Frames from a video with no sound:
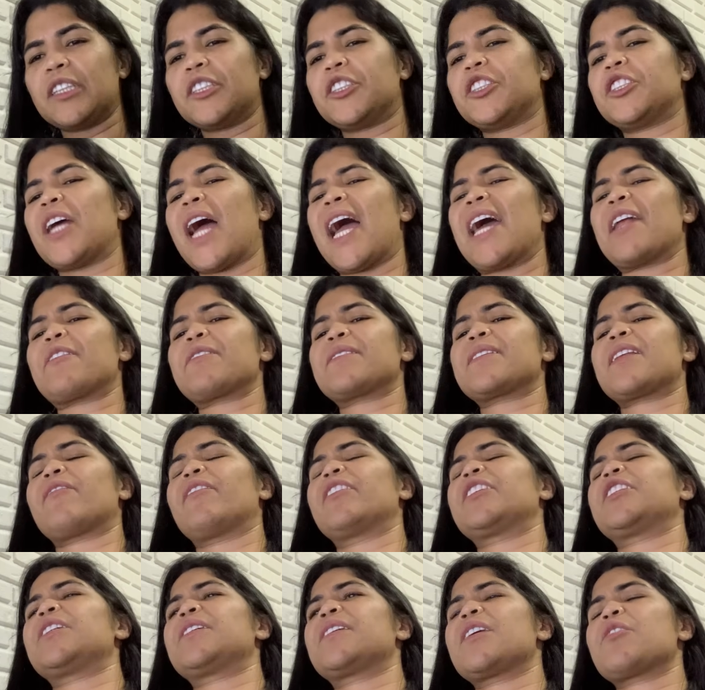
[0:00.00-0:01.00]
Jairo
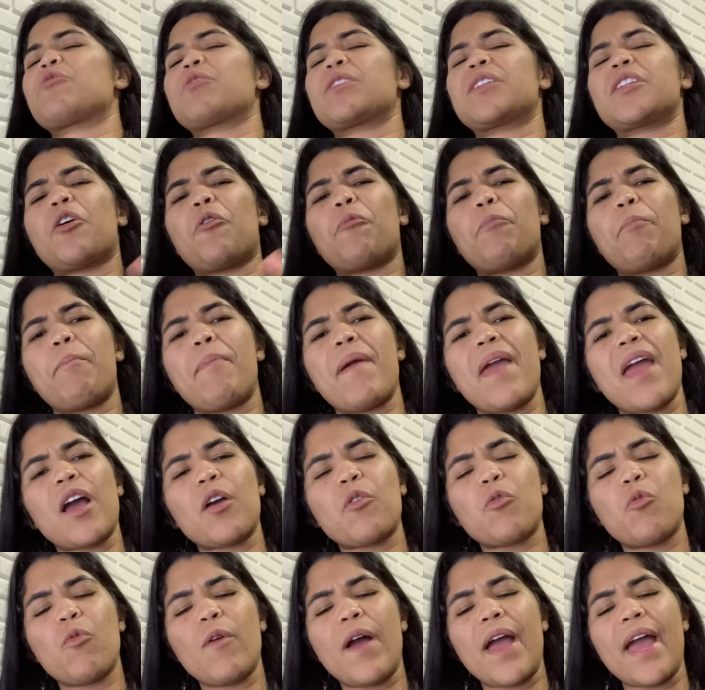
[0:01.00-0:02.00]
estava dizendo: se eu
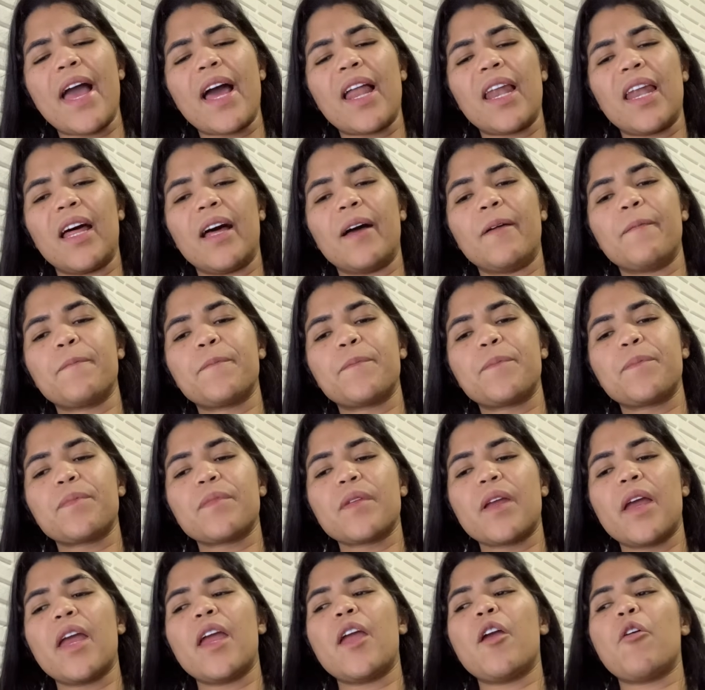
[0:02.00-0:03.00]
perco ela,
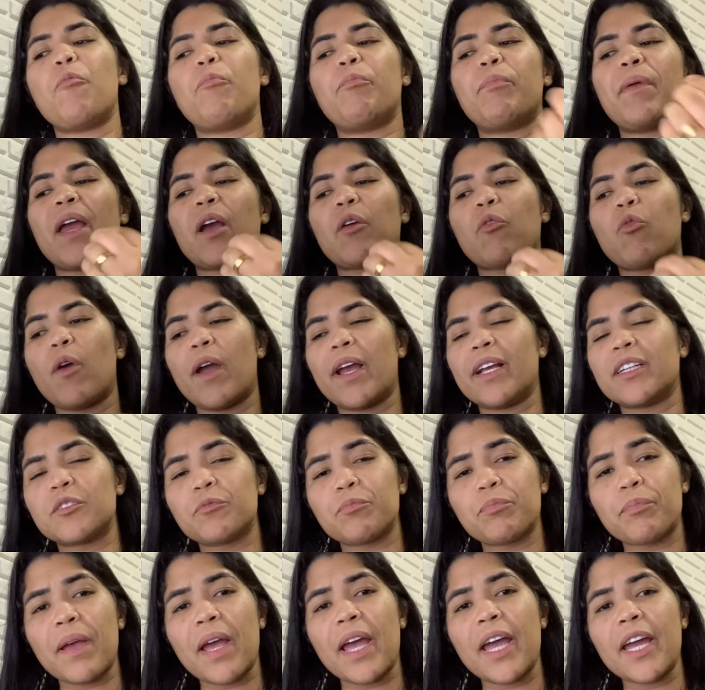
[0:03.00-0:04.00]
eu perco o
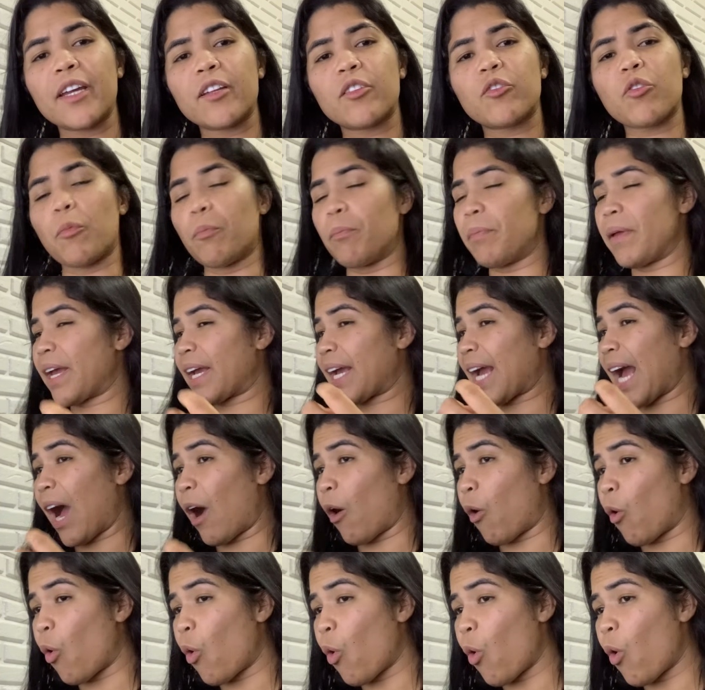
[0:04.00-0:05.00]
respeito, eu perco
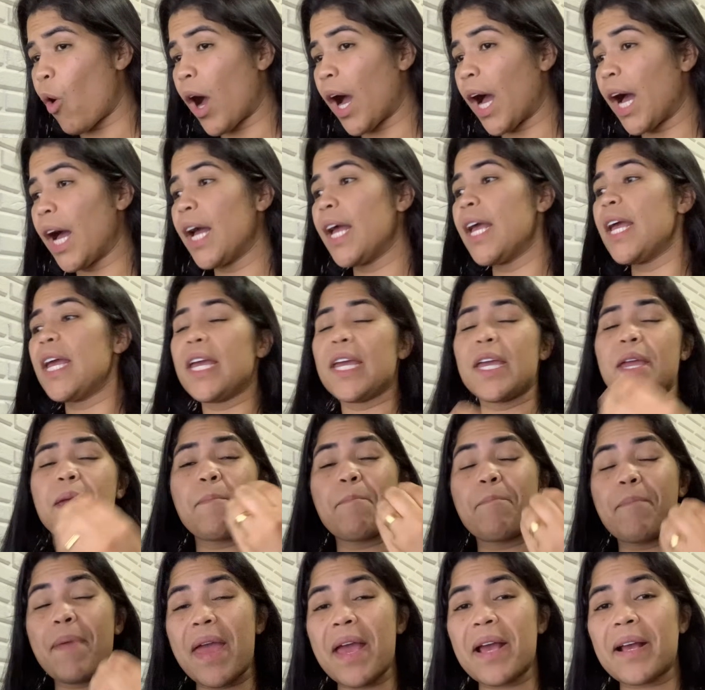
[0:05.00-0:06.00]
a honra e
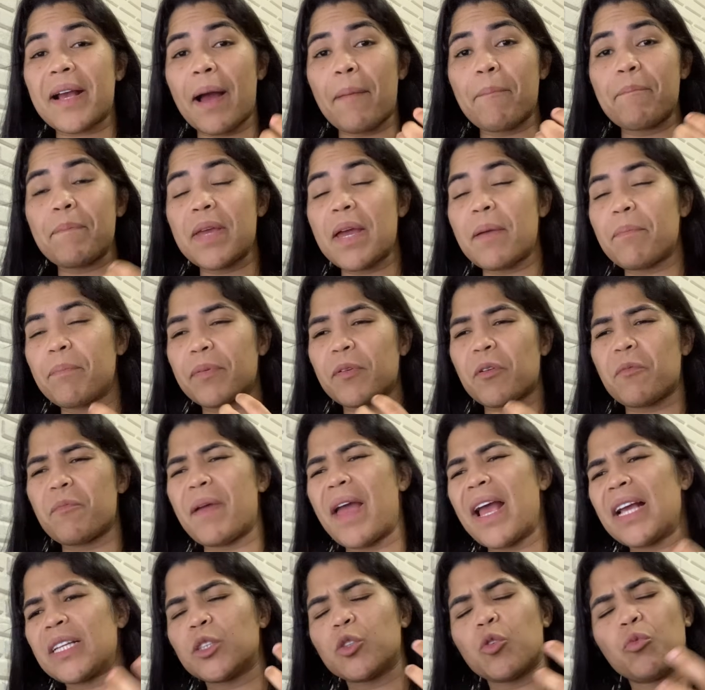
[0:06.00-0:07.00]
perco a minha
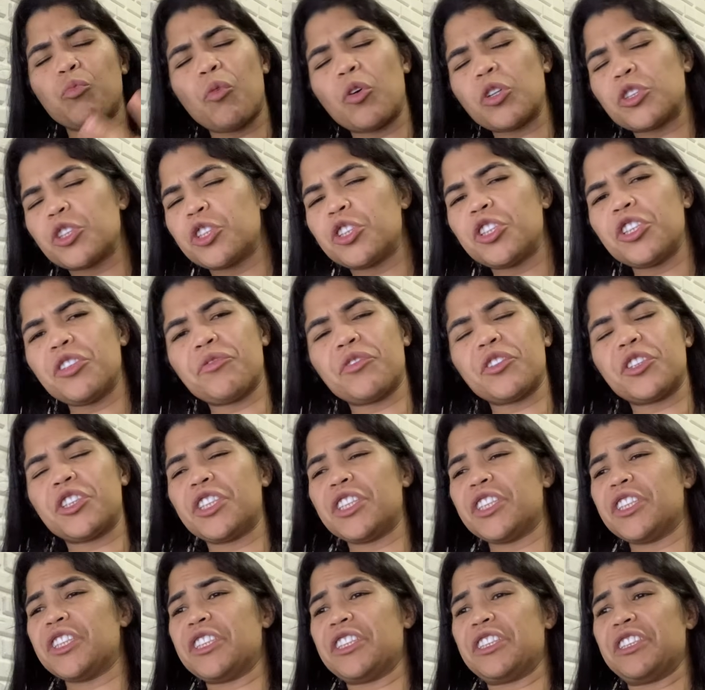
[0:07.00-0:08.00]
promessa, o motivo
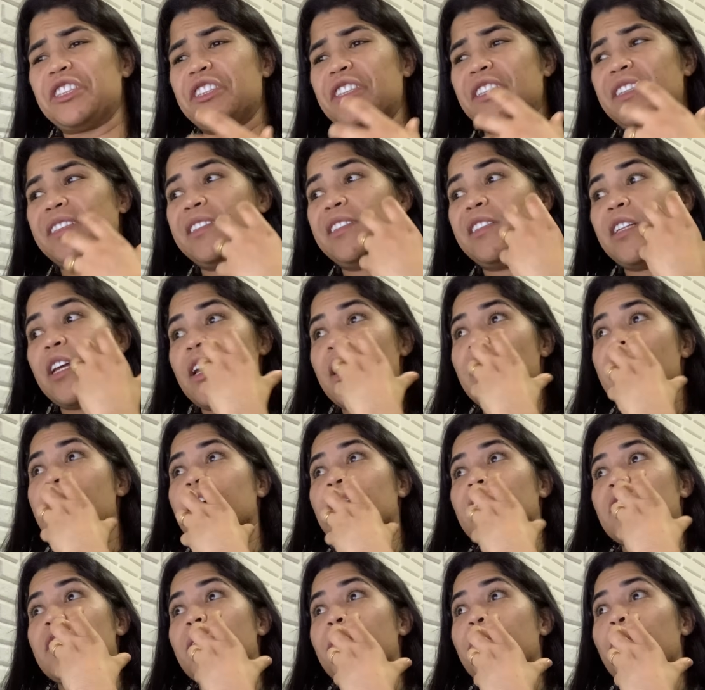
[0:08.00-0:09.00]
de, de
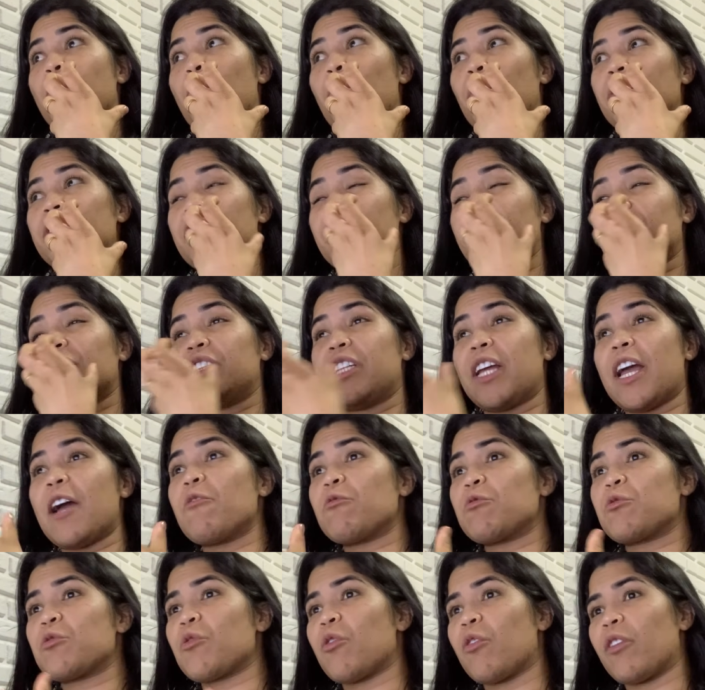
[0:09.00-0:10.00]
o motivo de
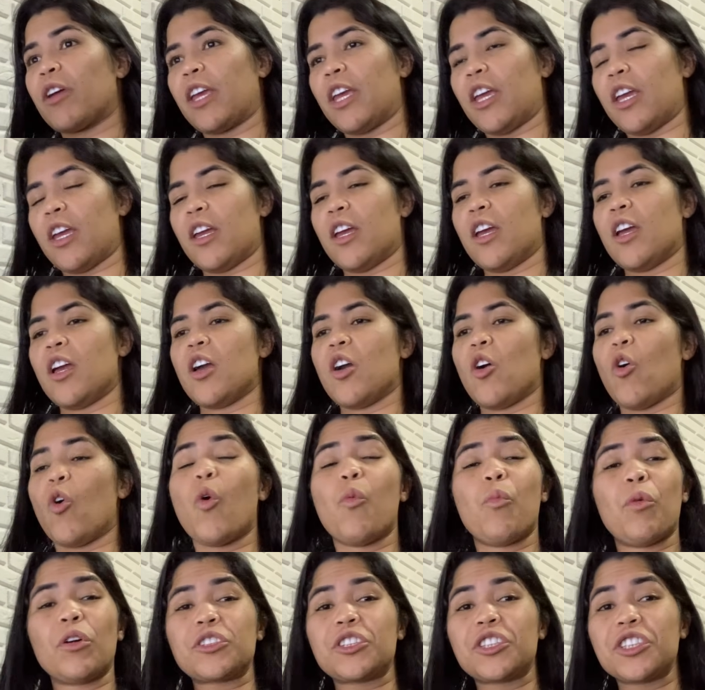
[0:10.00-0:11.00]
eu sorrir,
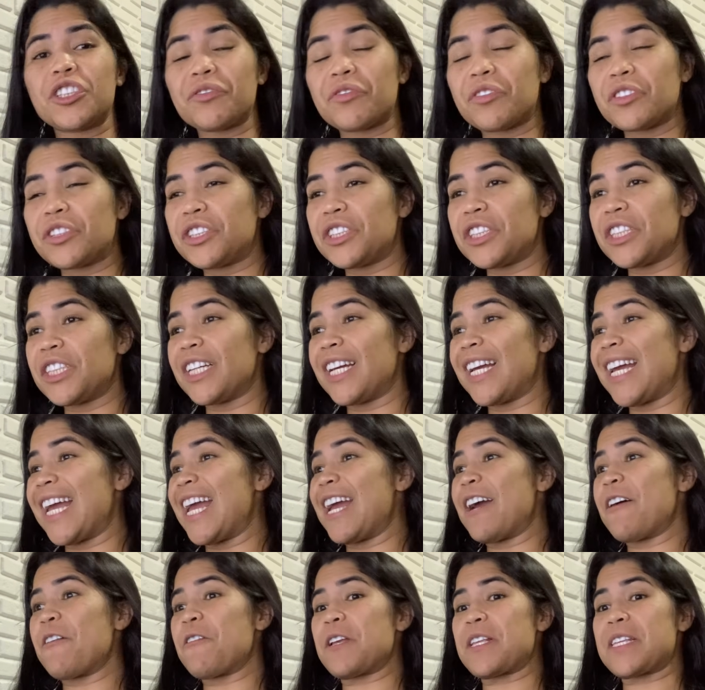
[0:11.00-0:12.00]
o motivo de
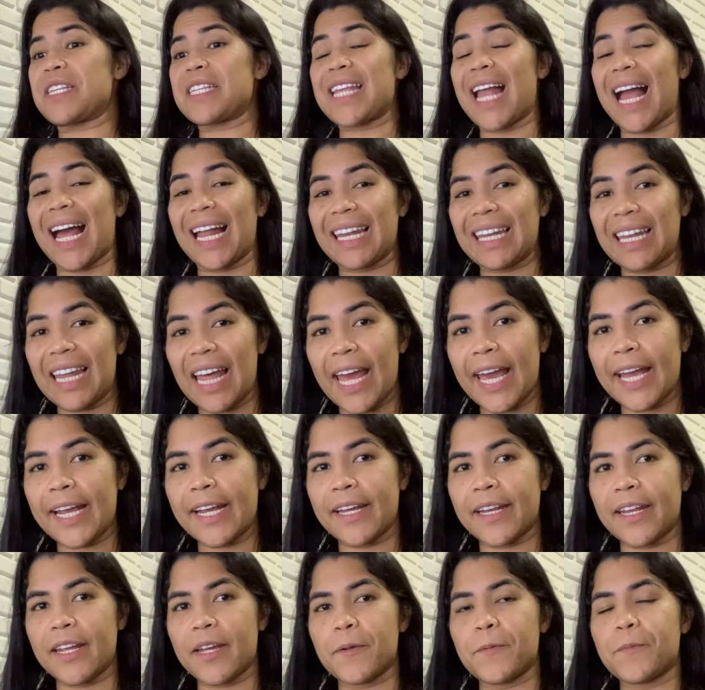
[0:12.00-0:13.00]
eu estar
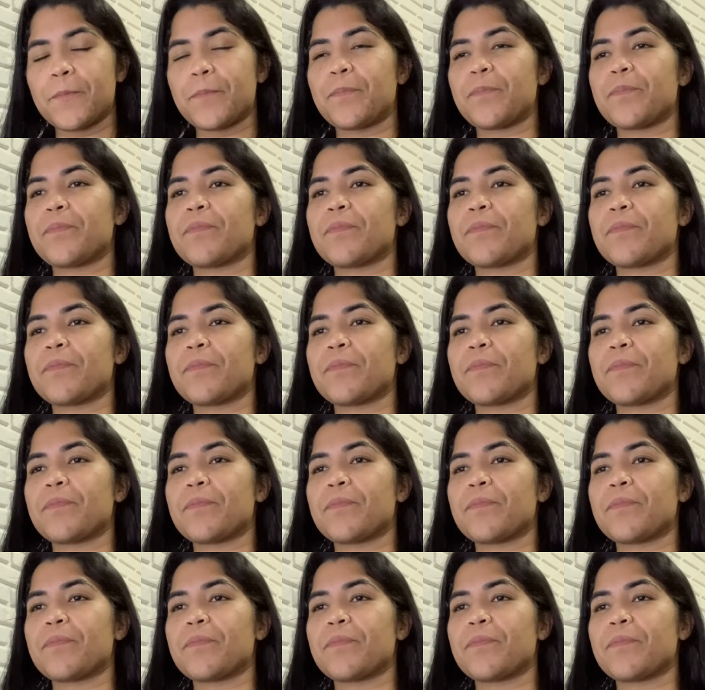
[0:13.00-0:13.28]
alegre.